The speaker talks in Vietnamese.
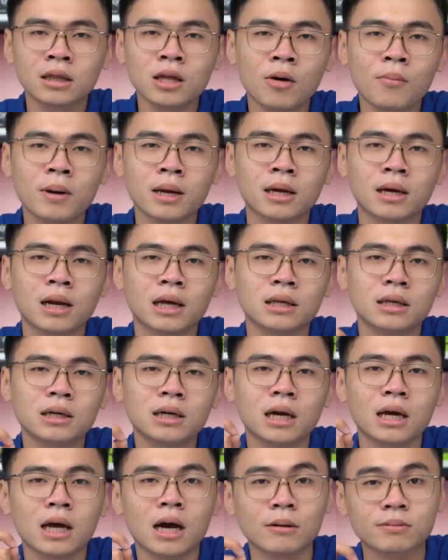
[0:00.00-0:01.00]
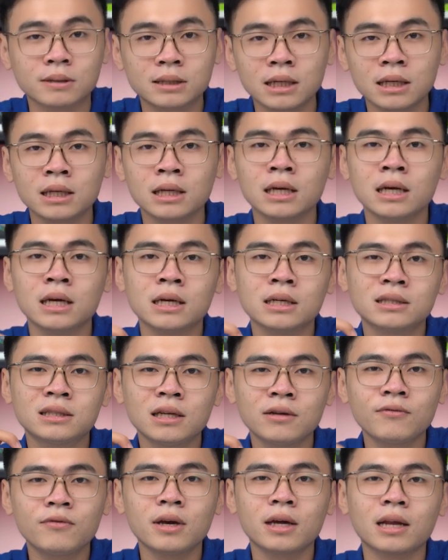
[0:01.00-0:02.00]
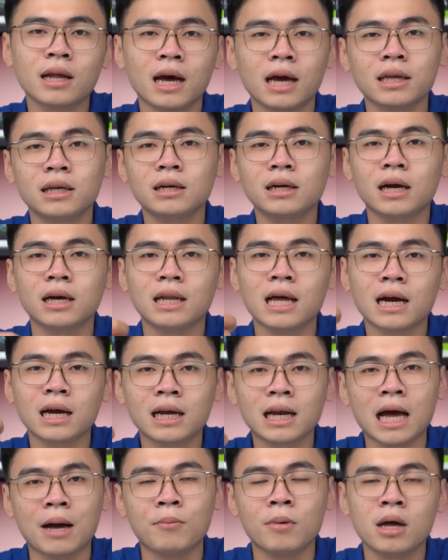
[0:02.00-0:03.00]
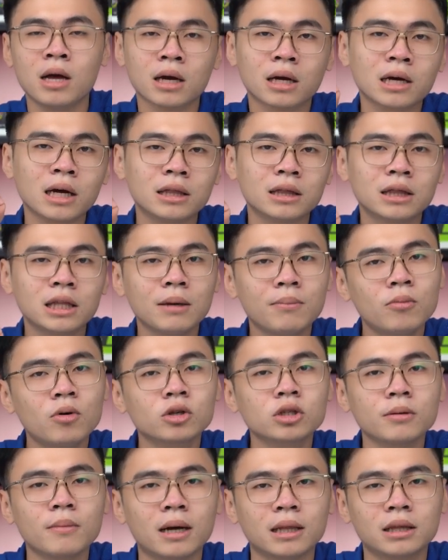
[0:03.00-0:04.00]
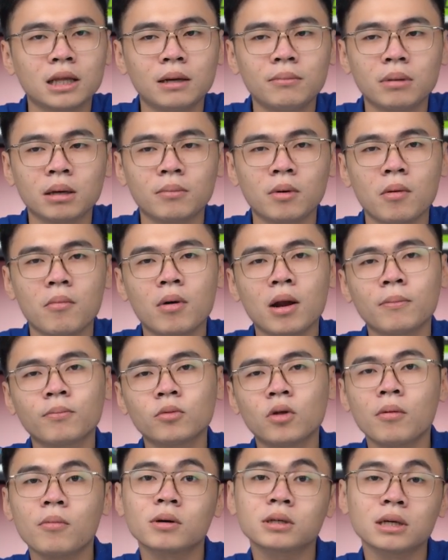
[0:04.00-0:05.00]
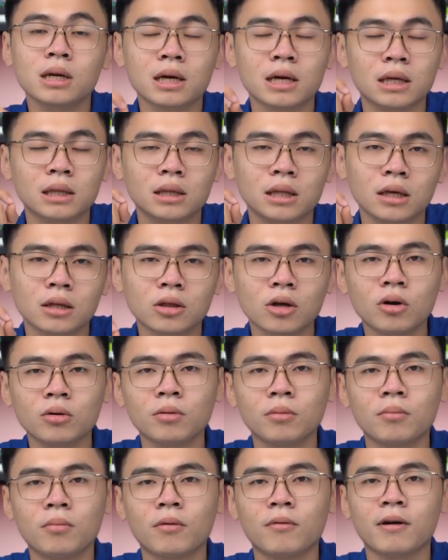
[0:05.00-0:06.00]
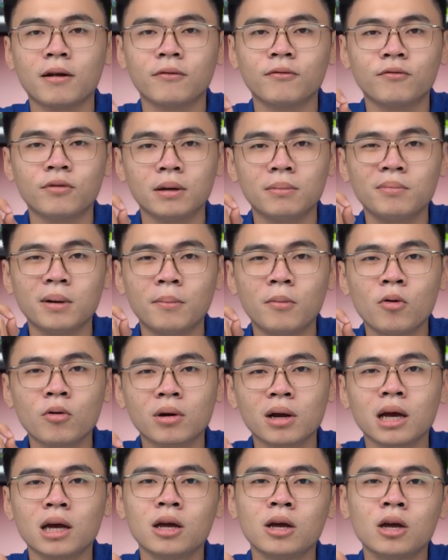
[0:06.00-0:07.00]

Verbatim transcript: Theo mình là những người học sinh, sinh viên hay những người đang đi làm, cần tìm mua cho bản thân mình một laptop có chất lượng hiển thị tốt, một bàn phím bấm ok,